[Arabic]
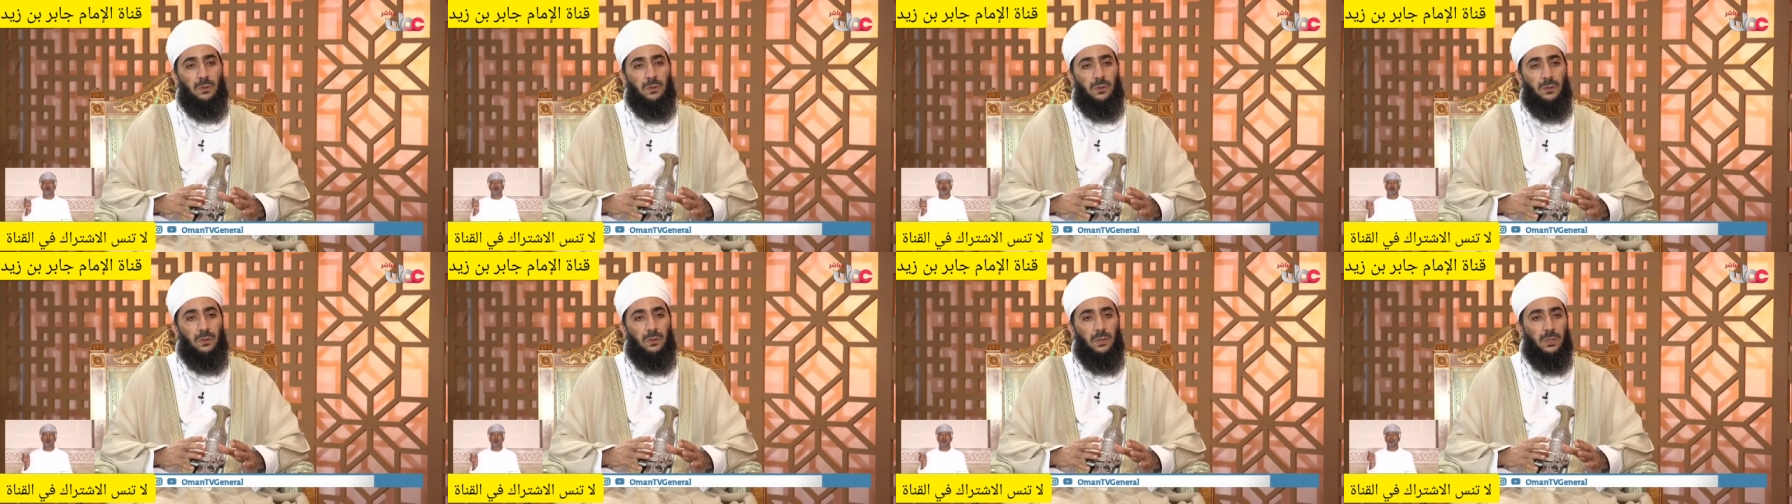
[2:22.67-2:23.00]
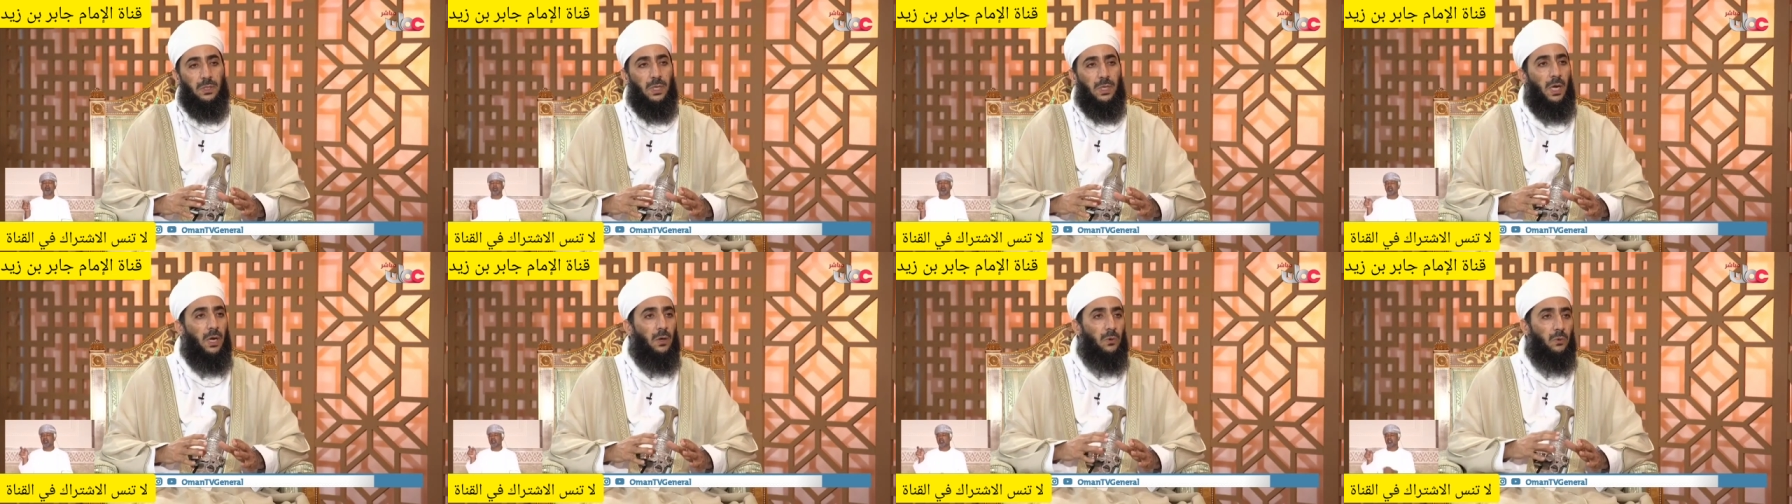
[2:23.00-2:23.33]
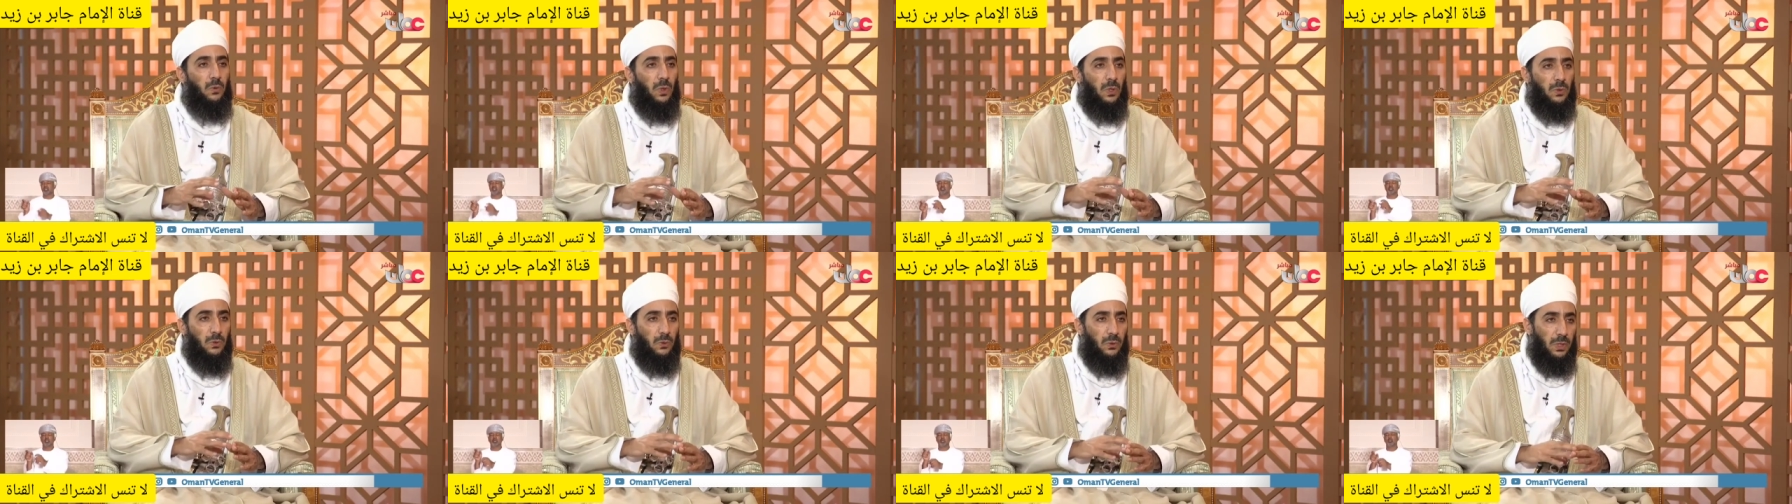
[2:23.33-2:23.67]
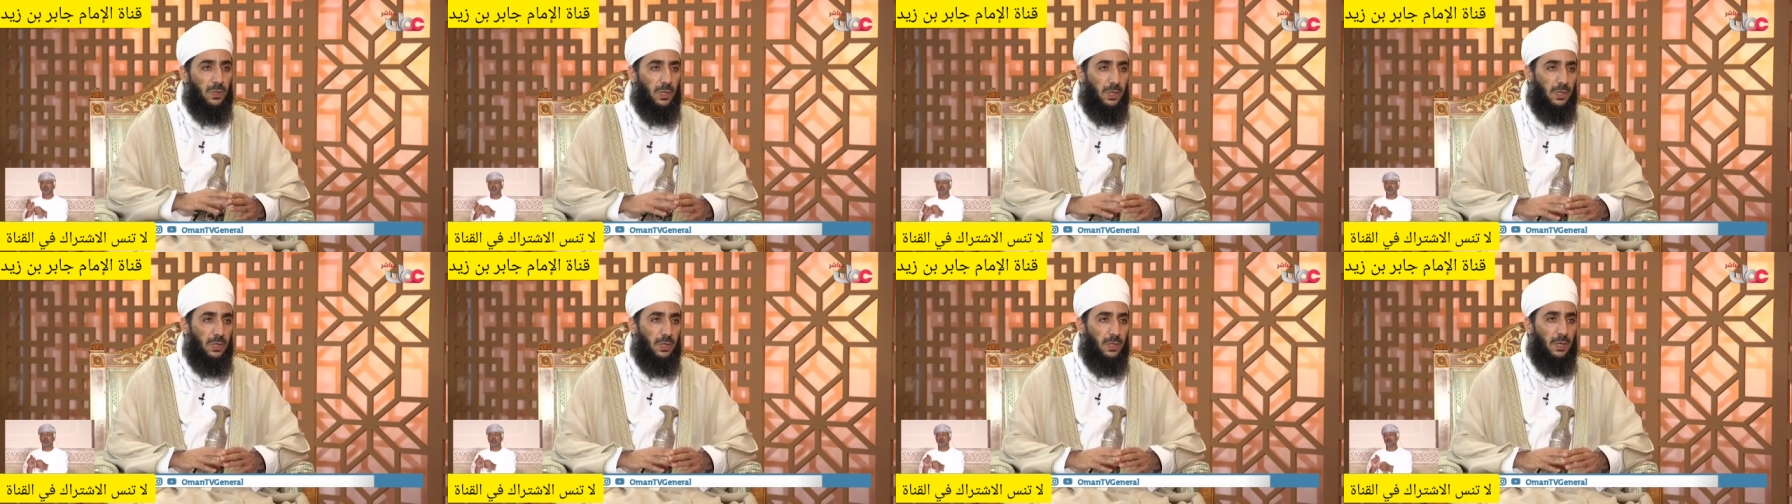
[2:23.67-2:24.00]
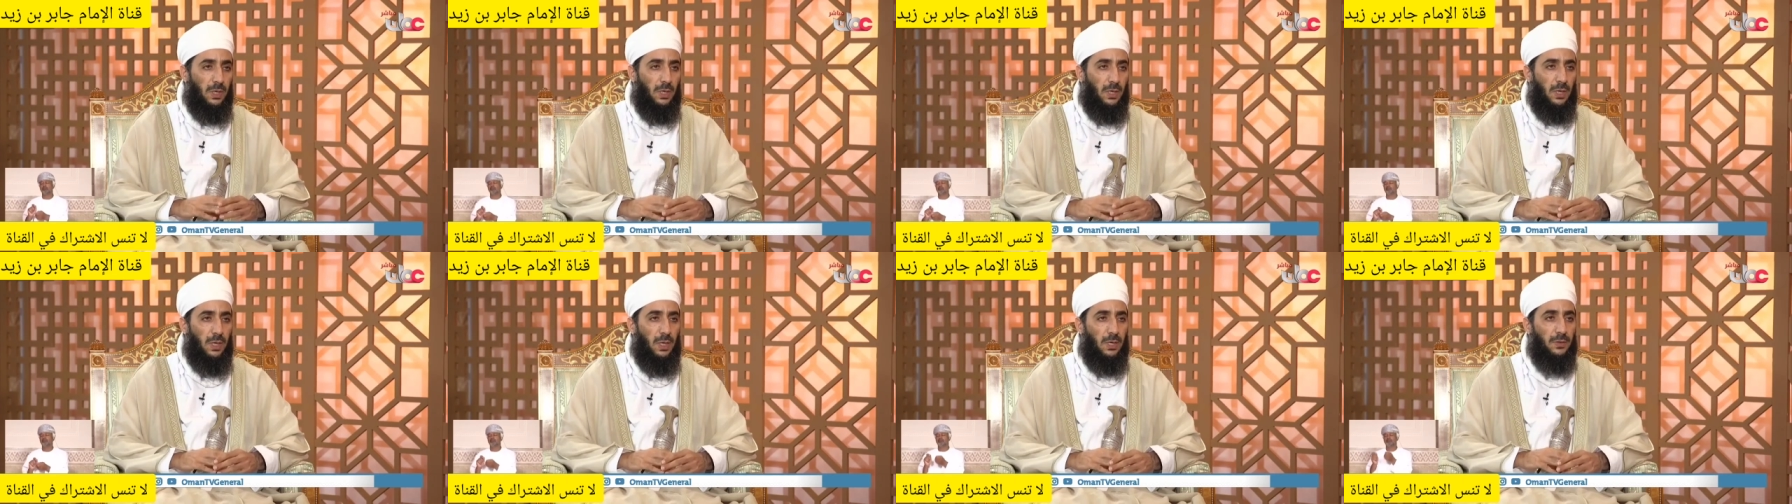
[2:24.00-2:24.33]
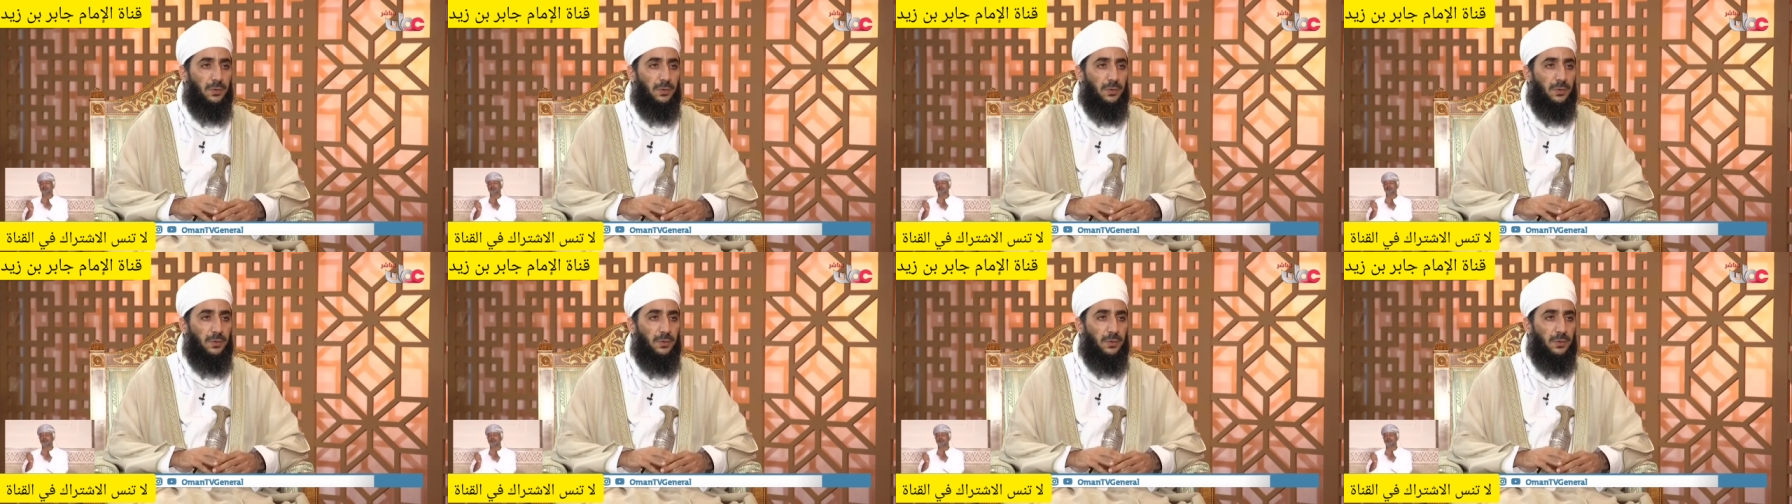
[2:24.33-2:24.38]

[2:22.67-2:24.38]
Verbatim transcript: يتحولون الى